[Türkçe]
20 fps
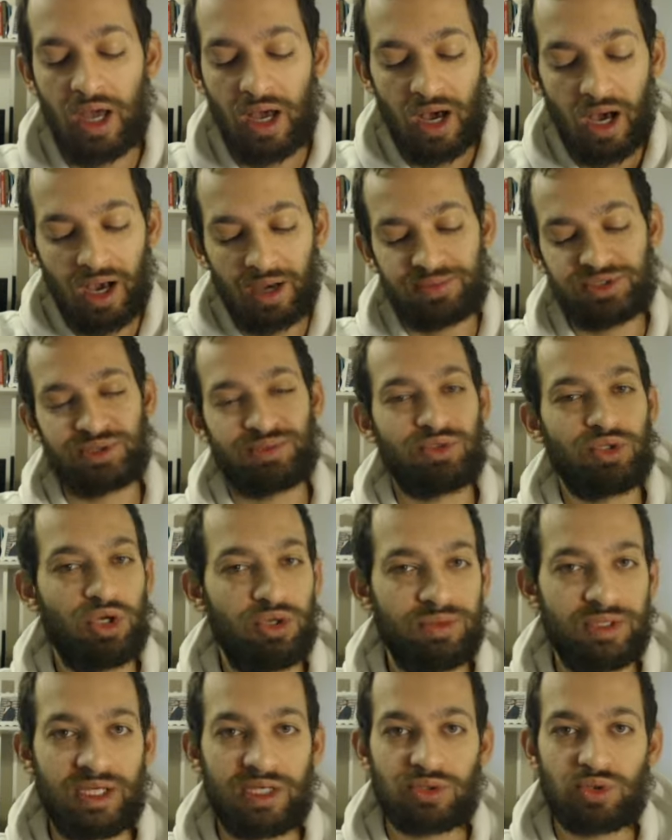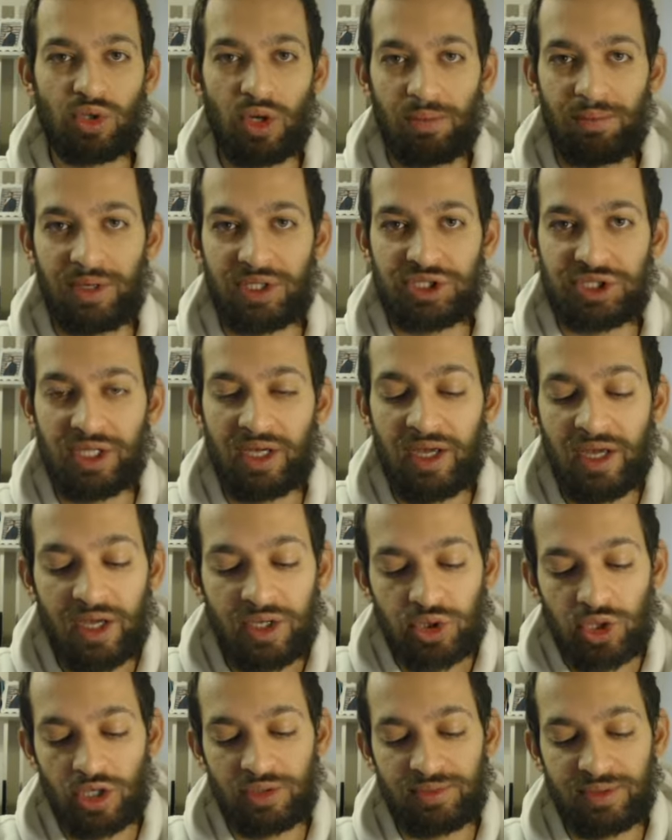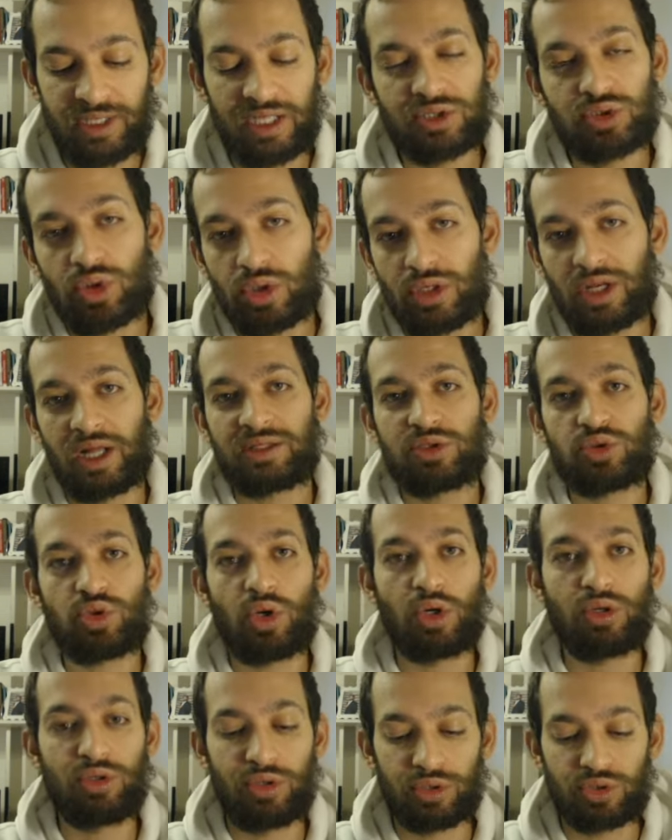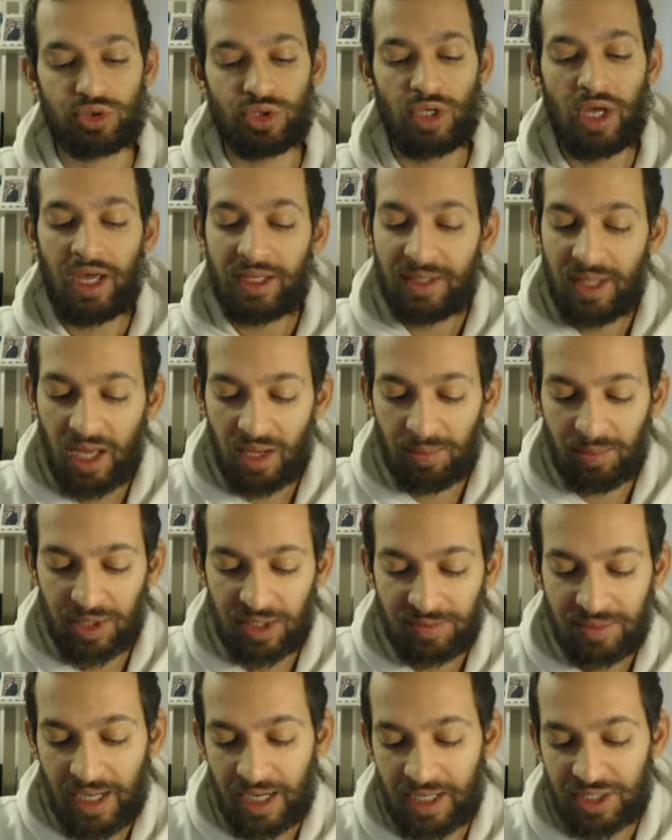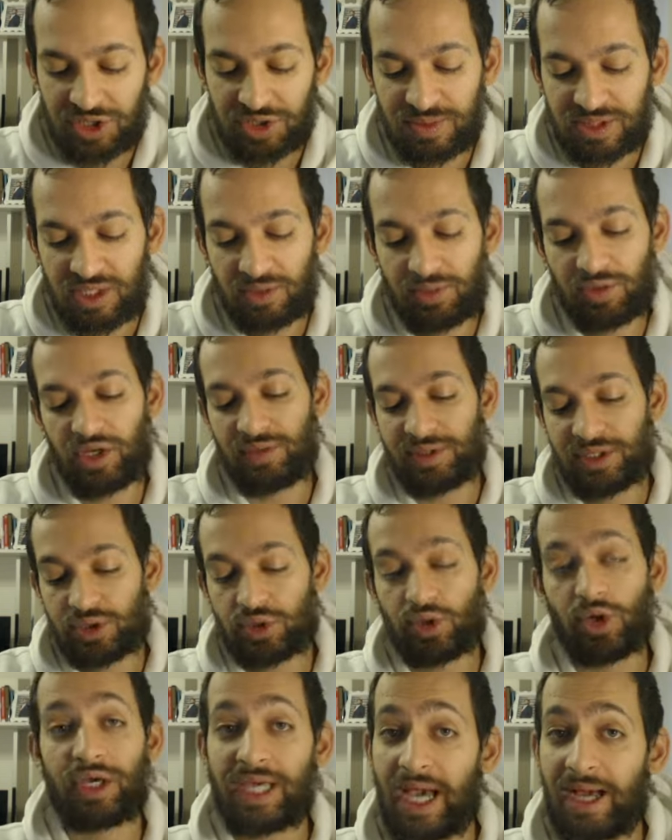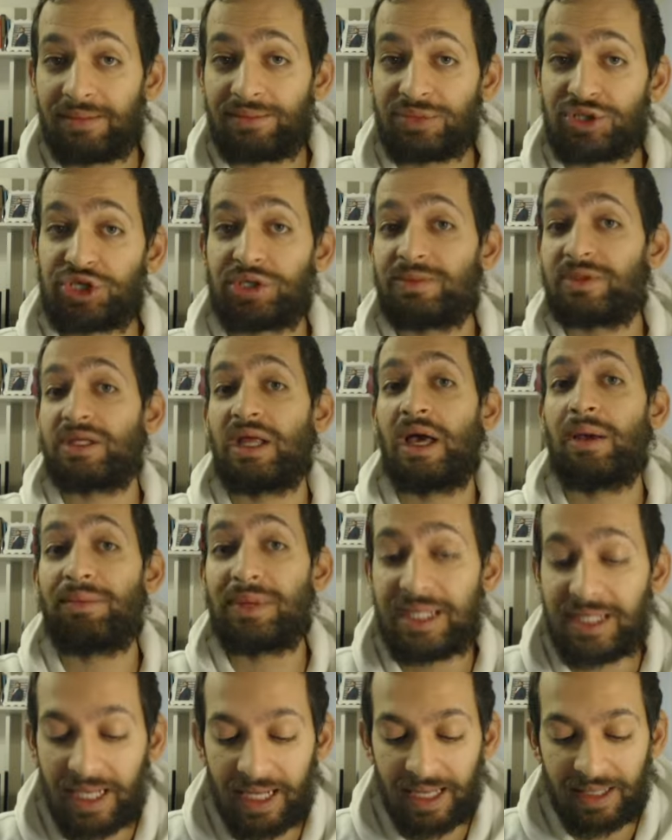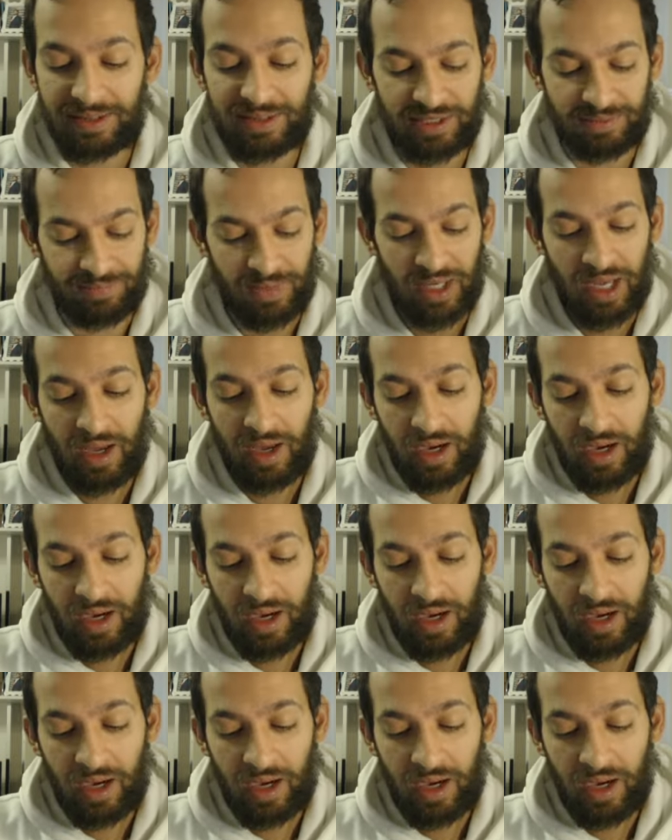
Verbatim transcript: Abicim köy binası 15 ile köy binası 16 zorluyoruz. Ne yapalım karşımıza böyle bir köy gelmiş şimdiden bilgilendireyim.